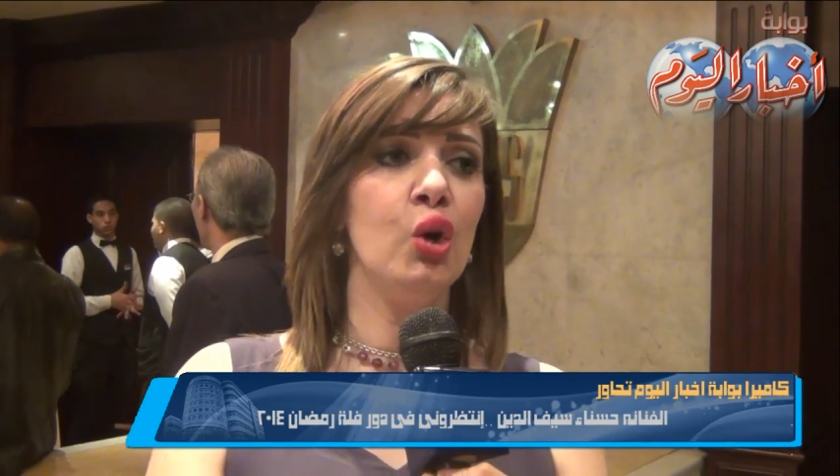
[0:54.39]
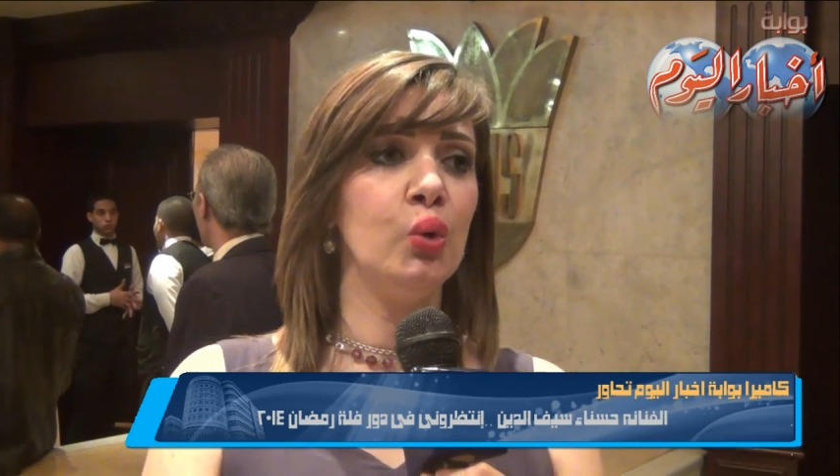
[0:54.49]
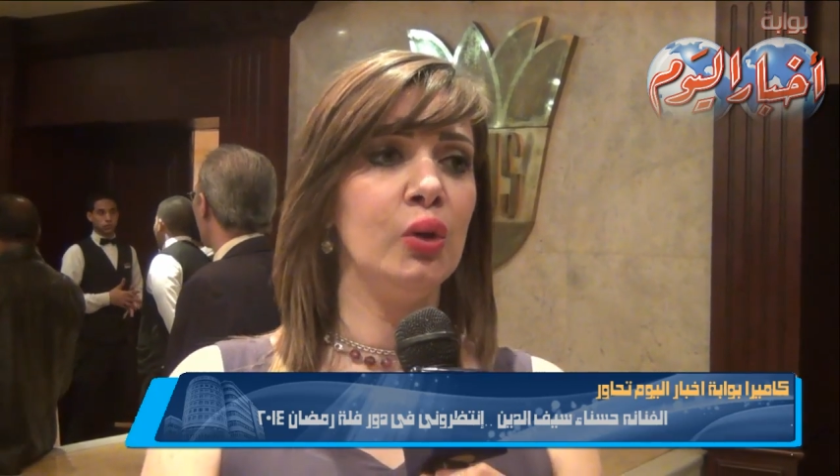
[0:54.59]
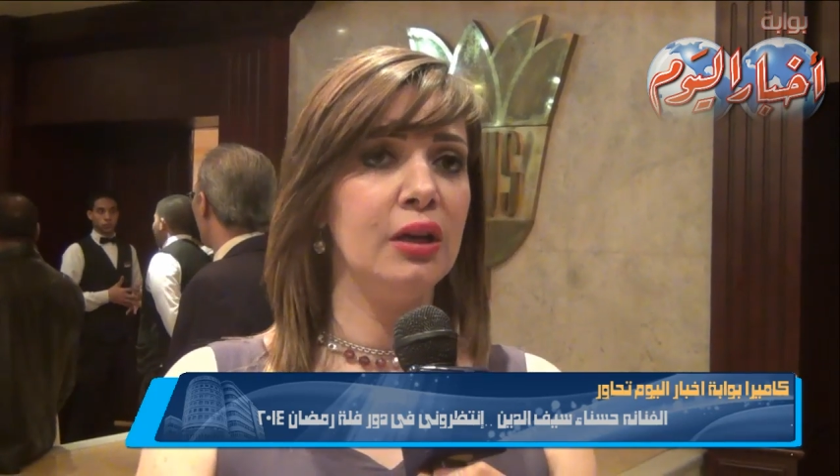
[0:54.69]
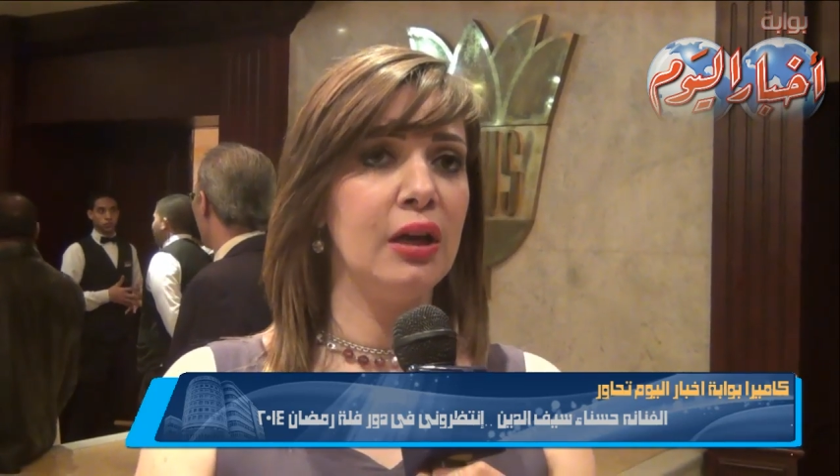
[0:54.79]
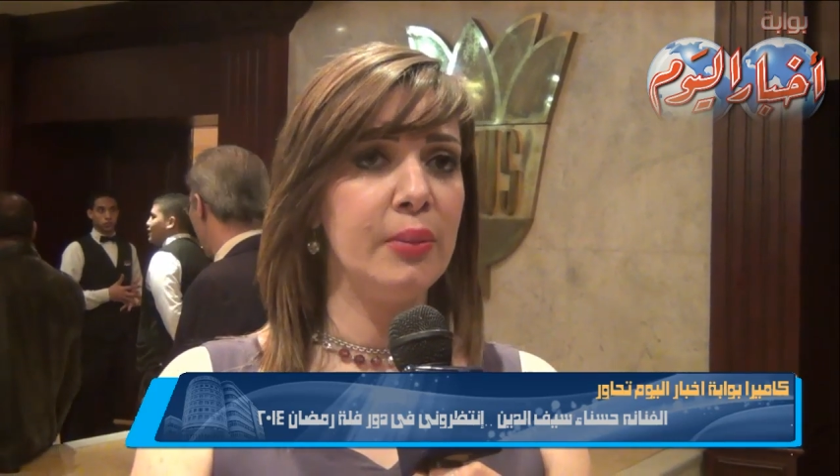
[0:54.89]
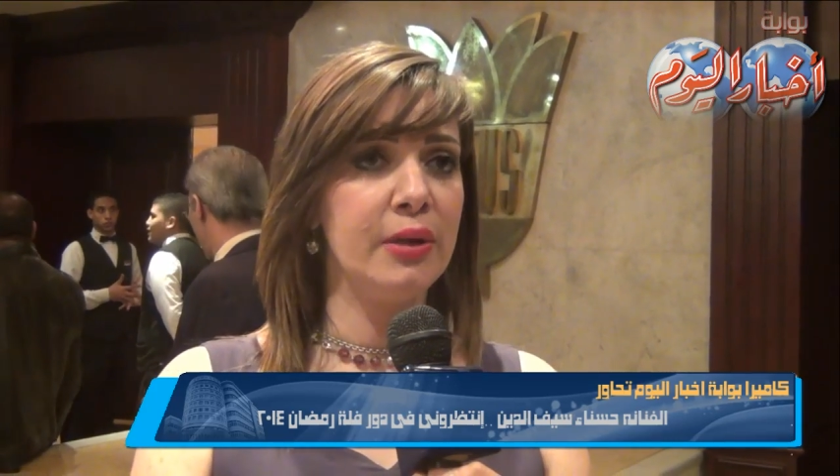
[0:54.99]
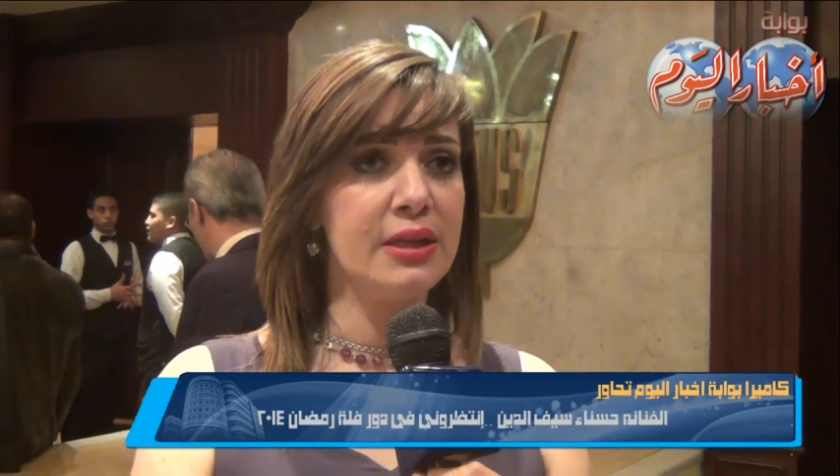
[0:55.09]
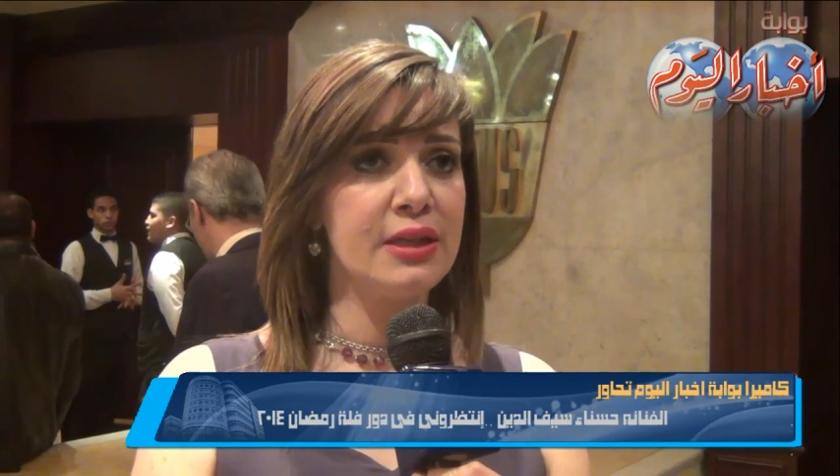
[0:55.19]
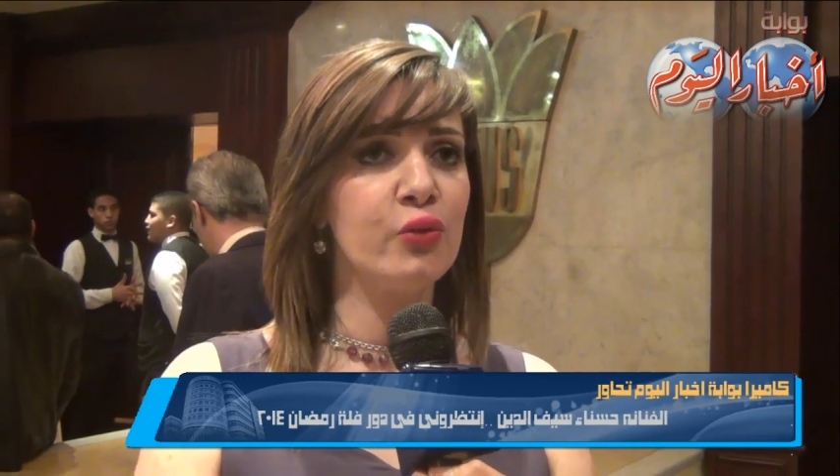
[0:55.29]

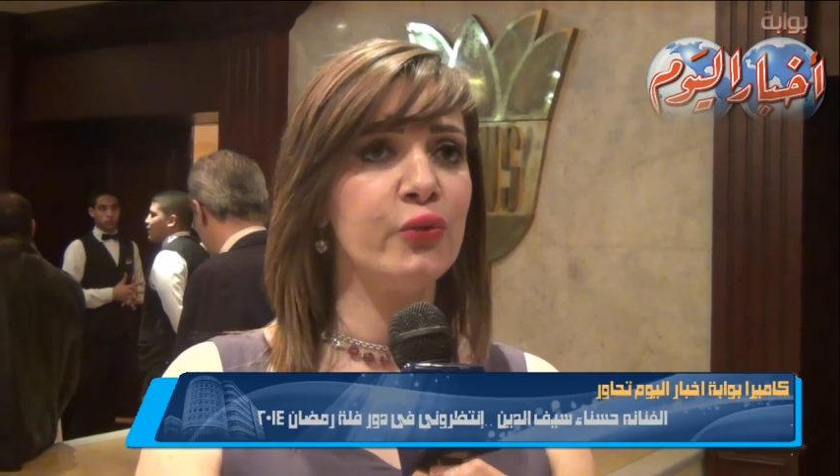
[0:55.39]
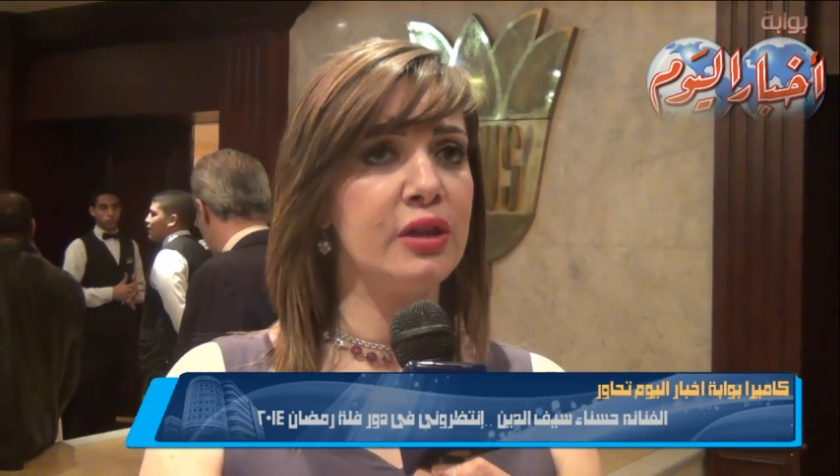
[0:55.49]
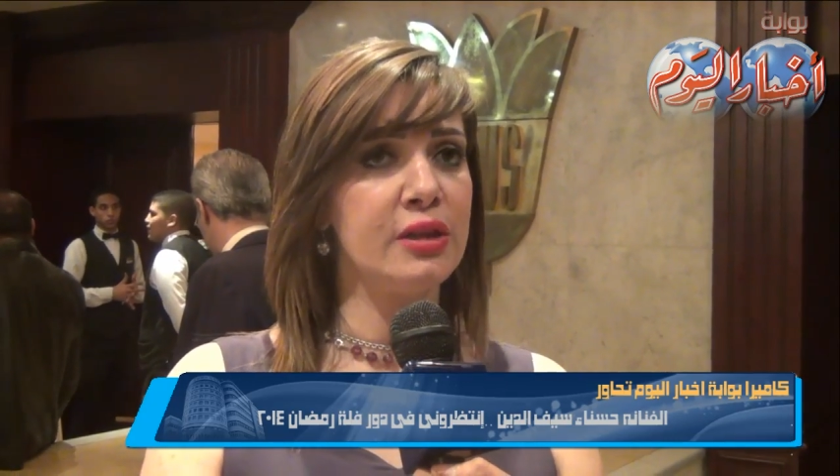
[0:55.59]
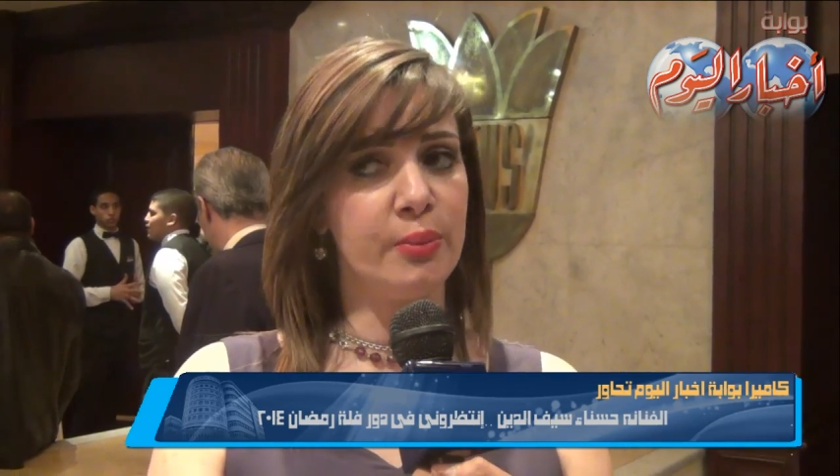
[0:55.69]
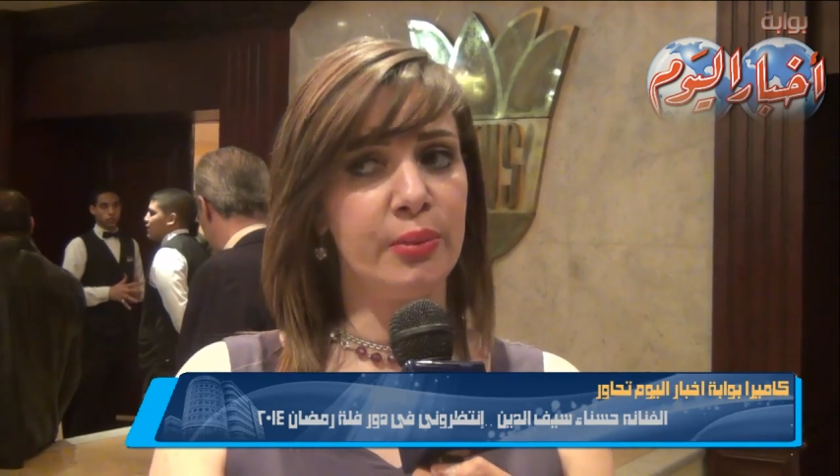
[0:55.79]
وأمل رزق وفراس